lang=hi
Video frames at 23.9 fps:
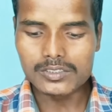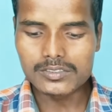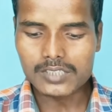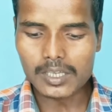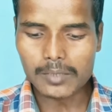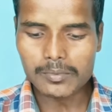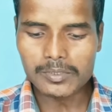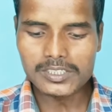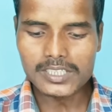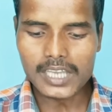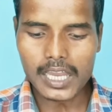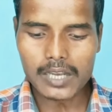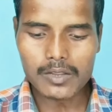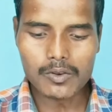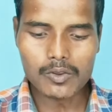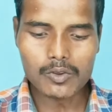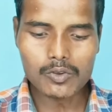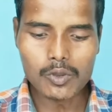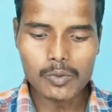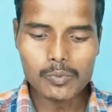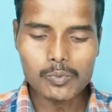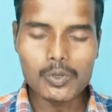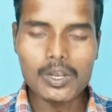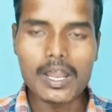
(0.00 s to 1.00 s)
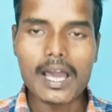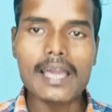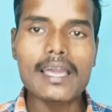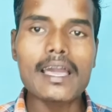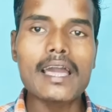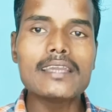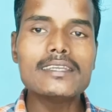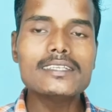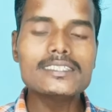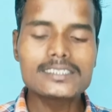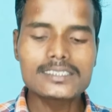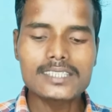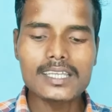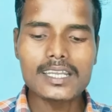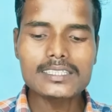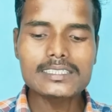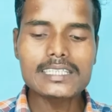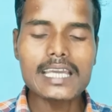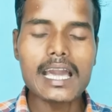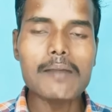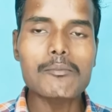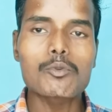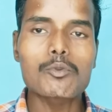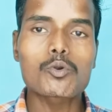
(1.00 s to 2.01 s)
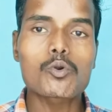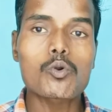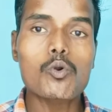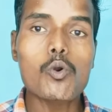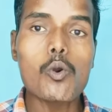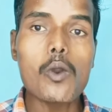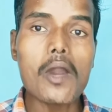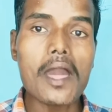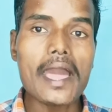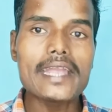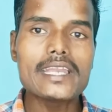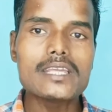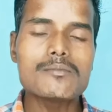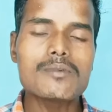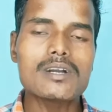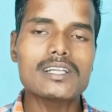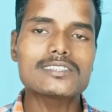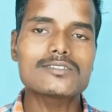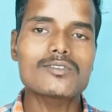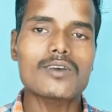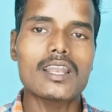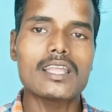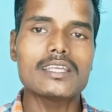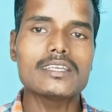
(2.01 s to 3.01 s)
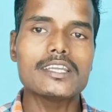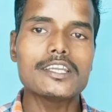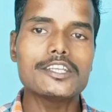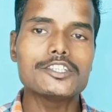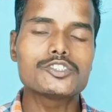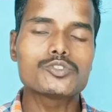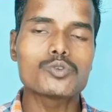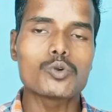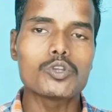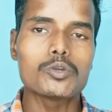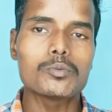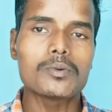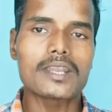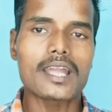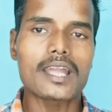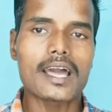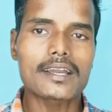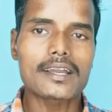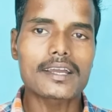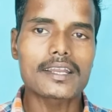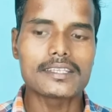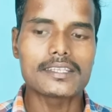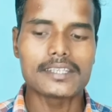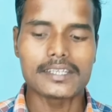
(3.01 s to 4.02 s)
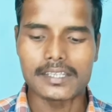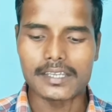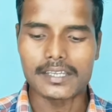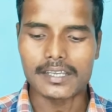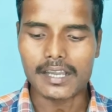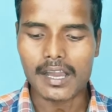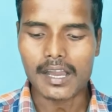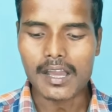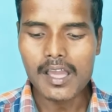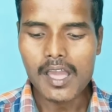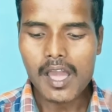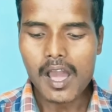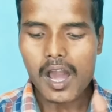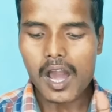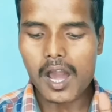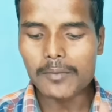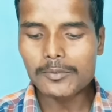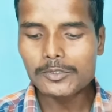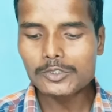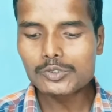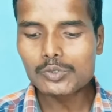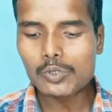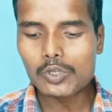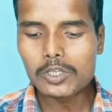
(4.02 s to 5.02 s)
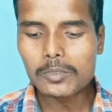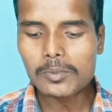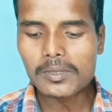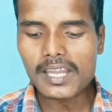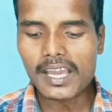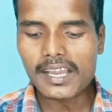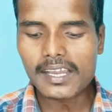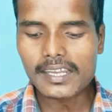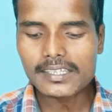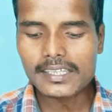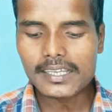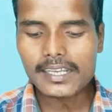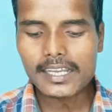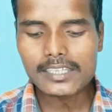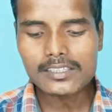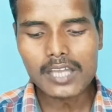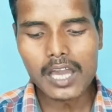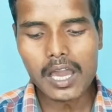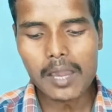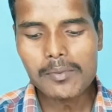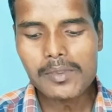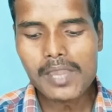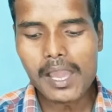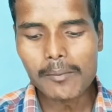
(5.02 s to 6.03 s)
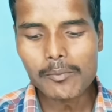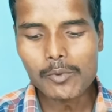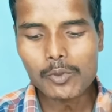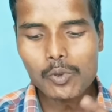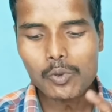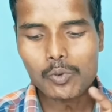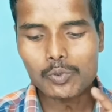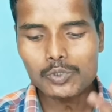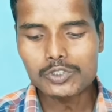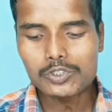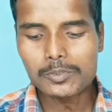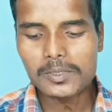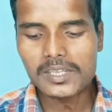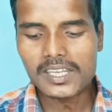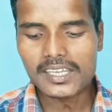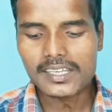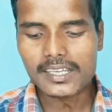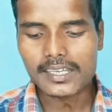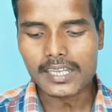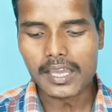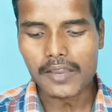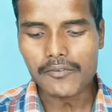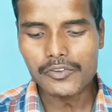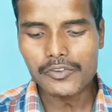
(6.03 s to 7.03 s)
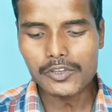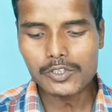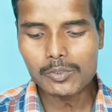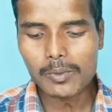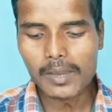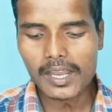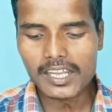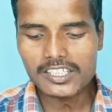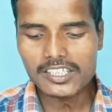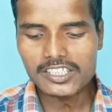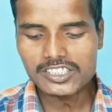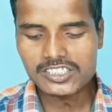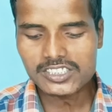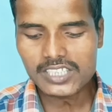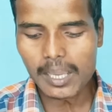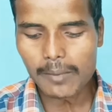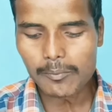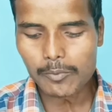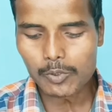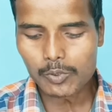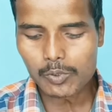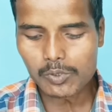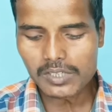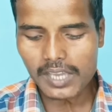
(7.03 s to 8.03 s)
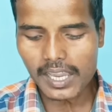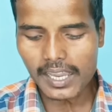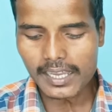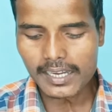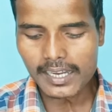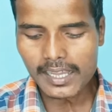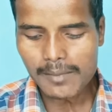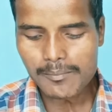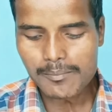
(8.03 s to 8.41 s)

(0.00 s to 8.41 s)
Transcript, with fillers: सभी जानवरों को बुलाया इस तरह से आप लोगों को एनिमल्स वाला ये स्टोरी बनाकर दे देगा अब स्टोरी बनाकर देगा तो अभी आप लोग को कुछ भी नहीं करना है फिर दोबारा नीचे आप लोग को क्या करना